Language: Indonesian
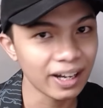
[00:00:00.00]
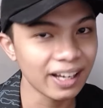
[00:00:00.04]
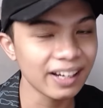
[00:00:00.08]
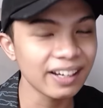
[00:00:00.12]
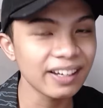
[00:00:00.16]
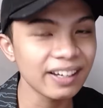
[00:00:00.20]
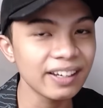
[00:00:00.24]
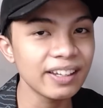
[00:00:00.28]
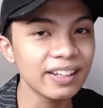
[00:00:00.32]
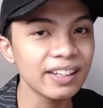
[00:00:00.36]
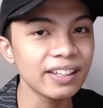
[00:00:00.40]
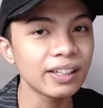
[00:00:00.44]

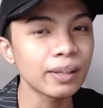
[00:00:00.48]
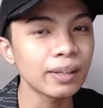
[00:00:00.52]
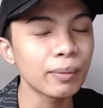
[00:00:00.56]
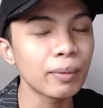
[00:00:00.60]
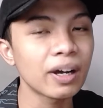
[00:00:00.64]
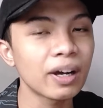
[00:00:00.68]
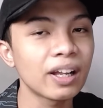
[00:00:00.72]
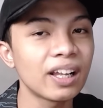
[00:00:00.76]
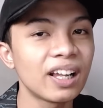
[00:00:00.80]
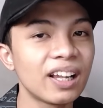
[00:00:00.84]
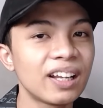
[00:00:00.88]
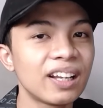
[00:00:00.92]
hari ini kita
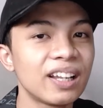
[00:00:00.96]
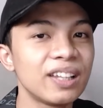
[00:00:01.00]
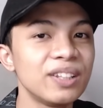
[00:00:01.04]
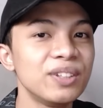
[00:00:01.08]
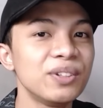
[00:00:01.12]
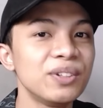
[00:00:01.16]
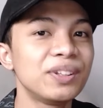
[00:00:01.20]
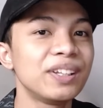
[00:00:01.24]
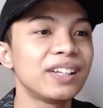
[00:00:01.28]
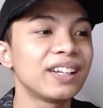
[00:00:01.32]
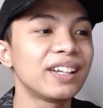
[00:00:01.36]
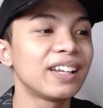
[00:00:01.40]
bakalan
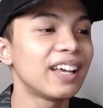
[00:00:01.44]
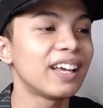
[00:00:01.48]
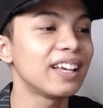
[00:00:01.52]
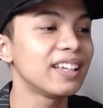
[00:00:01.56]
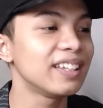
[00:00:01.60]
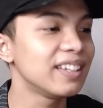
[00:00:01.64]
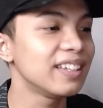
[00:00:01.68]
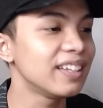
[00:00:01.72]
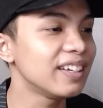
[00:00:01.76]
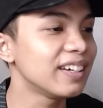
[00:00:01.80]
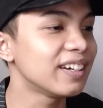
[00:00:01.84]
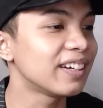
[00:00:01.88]
lanjutin
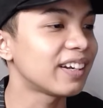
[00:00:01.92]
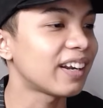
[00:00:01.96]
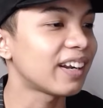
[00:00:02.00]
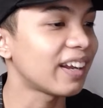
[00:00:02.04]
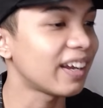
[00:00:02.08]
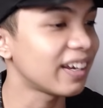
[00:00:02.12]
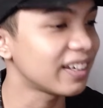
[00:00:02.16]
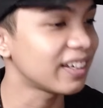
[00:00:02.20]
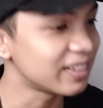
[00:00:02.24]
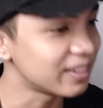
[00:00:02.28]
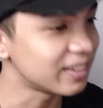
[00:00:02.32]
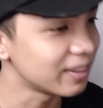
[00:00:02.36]
lagi
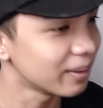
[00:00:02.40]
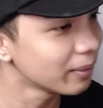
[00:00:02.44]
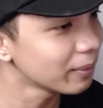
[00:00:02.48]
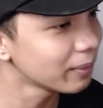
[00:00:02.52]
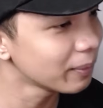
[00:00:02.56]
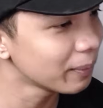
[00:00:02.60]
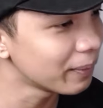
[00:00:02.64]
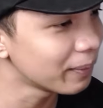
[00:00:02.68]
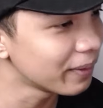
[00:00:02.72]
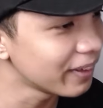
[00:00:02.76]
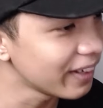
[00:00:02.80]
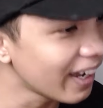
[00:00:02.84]
nge-reaction
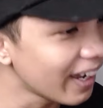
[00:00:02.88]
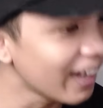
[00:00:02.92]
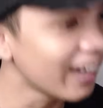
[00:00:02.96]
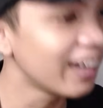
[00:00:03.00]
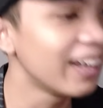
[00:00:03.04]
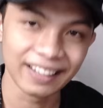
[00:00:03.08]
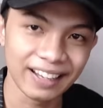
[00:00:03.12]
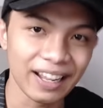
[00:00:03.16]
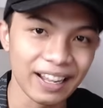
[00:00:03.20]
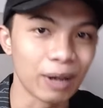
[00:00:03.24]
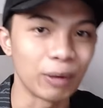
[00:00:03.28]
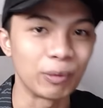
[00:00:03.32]
Nun ya.
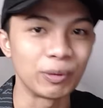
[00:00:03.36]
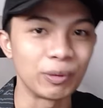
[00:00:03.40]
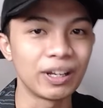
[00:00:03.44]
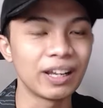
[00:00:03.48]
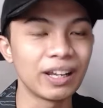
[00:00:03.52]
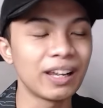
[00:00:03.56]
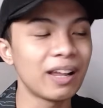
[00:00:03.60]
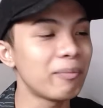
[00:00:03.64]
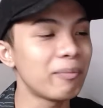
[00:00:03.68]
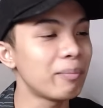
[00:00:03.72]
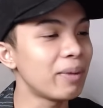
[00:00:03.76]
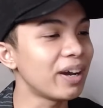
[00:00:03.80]
Nah,
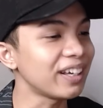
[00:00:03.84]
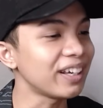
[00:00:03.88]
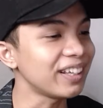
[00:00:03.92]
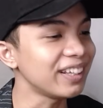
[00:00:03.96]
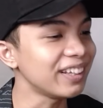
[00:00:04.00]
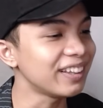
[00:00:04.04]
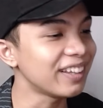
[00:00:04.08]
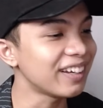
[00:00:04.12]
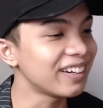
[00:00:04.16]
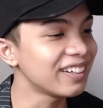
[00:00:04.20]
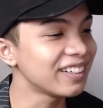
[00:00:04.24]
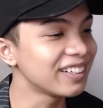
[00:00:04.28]
udah lama
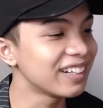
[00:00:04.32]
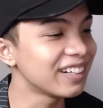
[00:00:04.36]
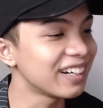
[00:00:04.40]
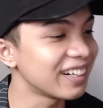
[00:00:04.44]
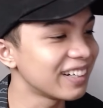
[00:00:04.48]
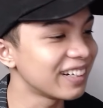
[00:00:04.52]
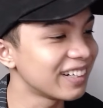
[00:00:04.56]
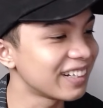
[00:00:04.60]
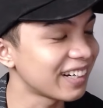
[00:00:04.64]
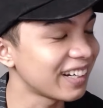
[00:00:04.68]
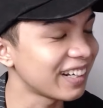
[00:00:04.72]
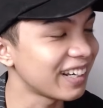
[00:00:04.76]
kita
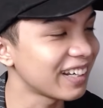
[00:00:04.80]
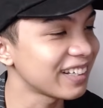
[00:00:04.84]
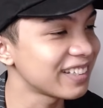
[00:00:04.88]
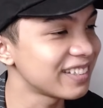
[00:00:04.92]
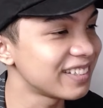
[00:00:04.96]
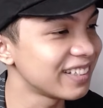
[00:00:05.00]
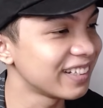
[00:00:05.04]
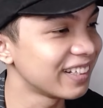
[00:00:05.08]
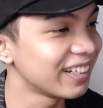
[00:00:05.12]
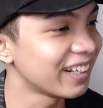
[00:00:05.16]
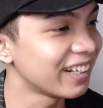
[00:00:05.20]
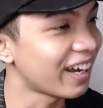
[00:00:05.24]
nggak
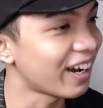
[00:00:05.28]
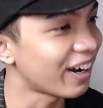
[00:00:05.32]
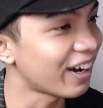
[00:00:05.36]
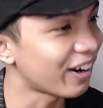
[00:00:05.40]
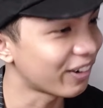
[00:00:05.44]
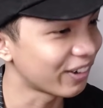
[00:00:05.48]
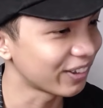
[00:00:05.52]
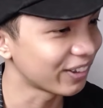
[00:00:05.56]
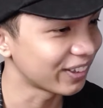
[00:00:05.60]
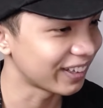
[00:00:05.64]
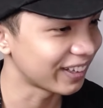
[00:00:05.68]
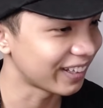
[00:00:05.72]
nge-reaction
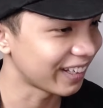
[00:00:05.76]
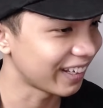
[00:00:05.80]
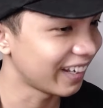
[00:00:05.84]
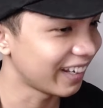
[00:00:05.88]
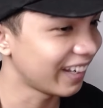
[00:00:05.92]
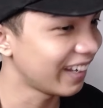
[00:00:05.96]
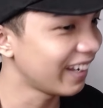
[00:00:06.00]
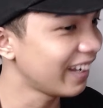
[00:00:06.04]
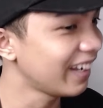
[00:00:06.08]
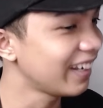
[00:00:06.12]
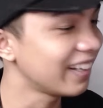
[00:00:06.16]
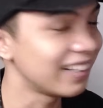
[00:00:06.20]
AOT
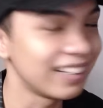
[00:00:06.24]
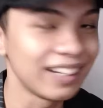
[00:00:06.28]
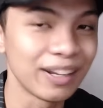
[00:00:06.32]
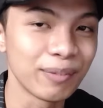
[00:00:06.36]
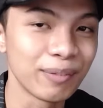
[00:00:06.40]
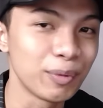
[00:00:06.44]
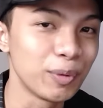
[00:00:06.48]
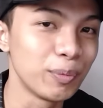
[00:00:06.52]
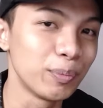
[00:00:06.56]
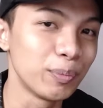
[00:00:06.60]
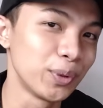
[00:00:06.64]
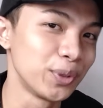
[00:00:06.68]

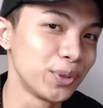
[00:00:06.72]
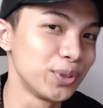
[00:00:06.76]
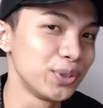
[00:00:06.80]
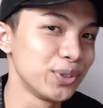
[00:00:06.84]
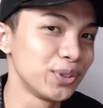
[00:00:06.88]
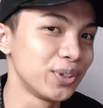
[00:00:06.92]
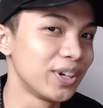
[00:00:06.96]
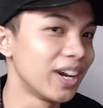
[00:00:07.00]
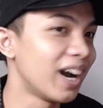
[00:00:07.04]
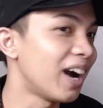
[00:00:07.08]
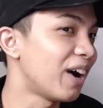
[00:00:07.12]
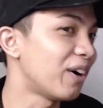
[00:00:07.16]
dan mumpung
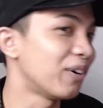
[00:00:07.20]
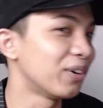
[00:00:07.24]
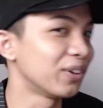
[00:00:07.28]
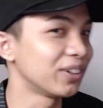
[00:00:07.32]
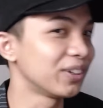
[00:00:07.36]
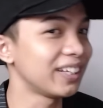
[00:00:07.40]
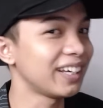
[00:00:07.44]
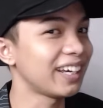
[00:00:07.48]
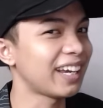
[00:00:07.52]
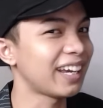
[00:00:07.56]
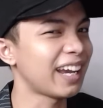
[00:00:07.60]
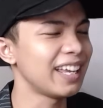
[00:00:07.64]
juga
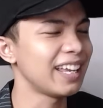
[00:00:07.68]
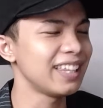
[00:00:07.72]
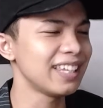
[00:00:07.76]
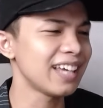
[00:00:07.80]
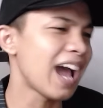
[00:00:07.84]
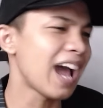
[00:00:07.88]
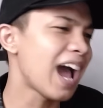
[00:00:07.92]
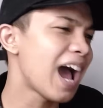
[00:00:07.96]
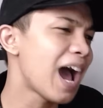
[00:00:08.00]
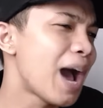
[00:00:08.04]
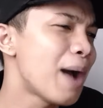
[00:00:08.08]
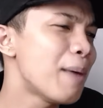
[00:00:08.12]
AOT
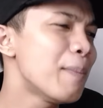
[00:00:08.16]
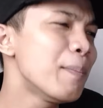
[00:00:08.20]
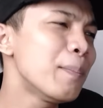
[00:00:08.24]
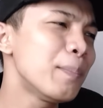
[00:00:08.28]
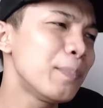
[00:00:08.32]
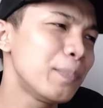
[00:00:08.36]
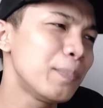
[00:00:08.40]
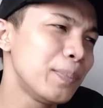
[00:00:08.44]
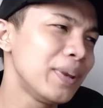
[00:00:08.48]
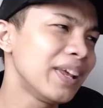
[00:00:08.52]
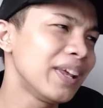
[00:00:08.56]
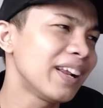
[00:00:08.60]
kayaknya
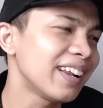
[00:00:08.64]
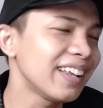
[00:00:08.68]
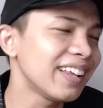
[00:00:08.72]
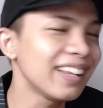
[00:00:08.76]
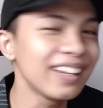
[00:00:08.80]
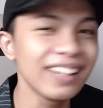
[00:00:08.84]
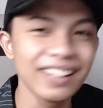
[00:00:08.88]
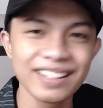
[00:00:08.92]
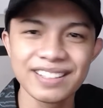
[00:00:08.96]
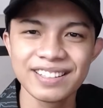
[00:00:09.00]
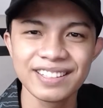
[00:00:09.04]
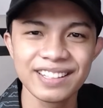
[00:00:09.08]
hampir
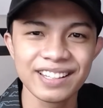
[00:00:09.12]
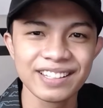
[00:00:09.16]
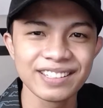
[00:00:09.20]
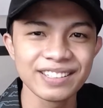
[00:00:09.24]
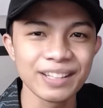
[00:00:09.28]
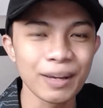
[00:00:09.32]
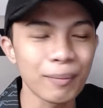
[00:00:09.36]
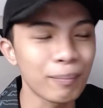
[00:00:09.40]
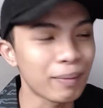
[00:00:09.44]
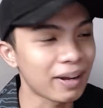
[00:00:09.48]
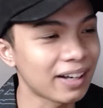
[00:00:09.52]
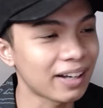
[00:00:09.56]
rilis
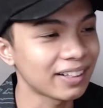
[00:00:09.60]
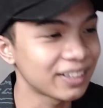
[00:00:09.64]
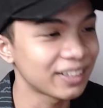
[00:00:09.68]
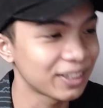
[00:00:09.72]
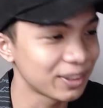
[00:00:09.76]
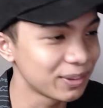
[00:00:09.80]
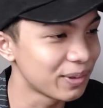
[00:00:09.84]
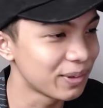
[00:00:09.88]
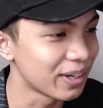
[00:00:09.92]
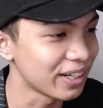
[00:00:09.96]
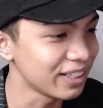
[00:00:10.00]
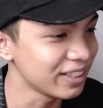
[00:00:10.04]
guys ya part
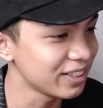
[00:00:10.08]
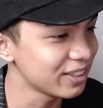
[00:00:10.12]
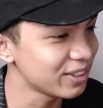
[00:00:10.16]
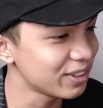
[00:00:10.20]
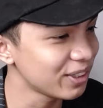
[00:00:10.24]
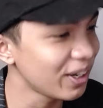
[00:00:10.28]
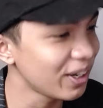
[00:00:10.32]
keduanya